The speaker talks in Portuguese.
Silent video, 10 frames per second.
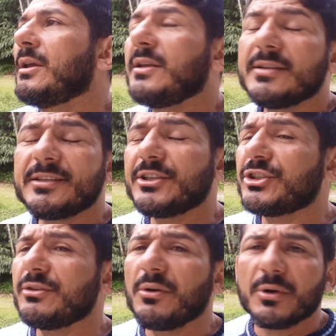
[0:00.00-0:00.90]
E
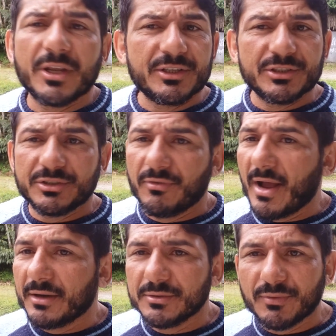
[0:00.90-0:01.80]
existem orquídeas de
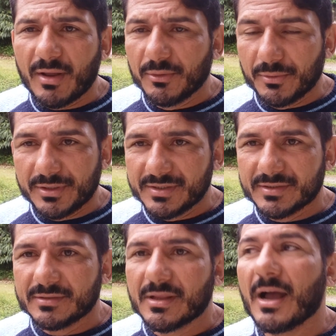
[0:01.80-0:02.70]
vários
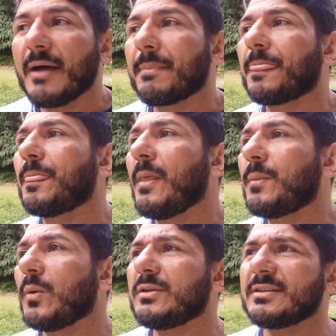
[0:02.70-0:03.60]
valores, tá?
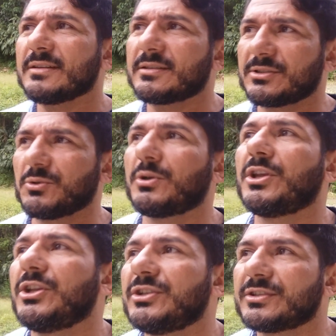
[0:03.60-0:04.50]
Todas essas
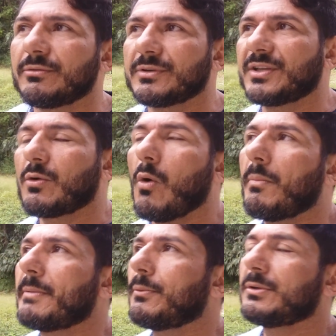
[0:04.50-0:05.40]
orquídeas que você
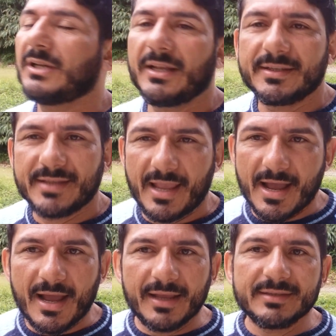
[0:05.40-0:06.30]
compra por 3
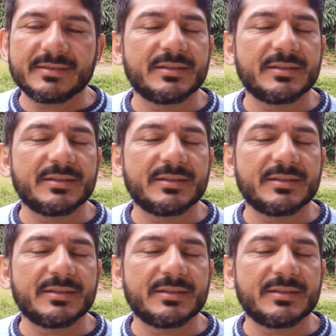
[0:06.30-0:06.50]
reais,